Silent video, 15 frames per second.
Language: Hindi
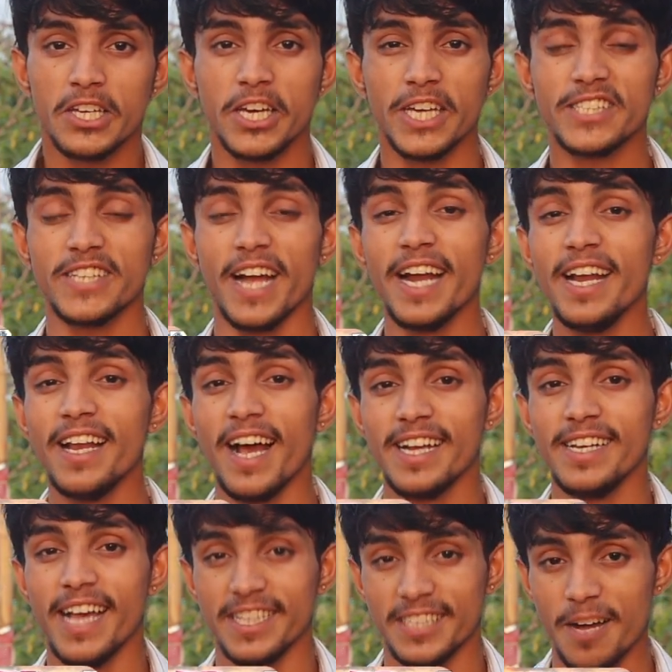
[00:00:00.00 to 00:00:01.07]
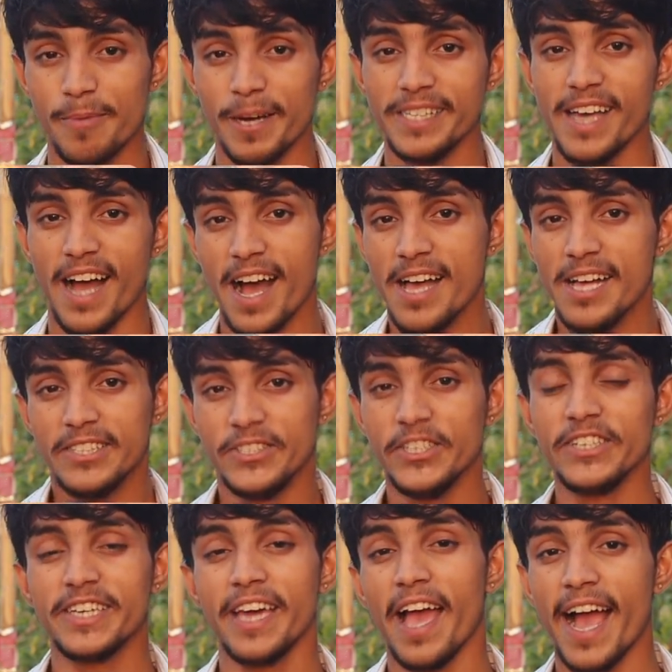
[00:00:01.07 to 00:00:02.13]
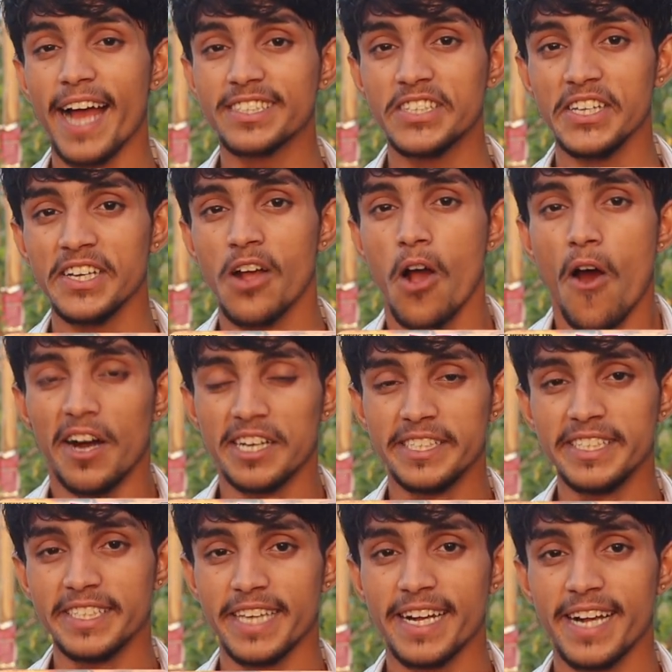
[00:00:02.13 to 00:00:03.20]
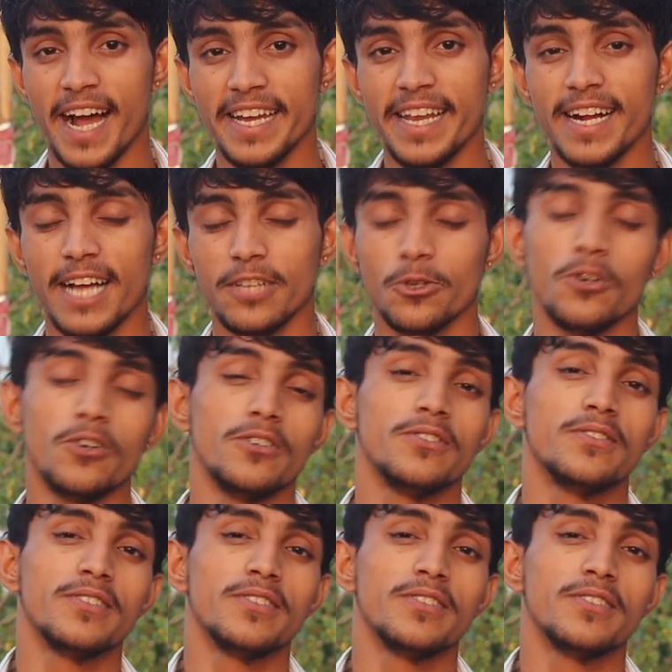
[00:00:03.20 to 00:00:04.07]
खेसारी लाल यादव भैया जिनके एक्टिंग और जिनके गाने का तो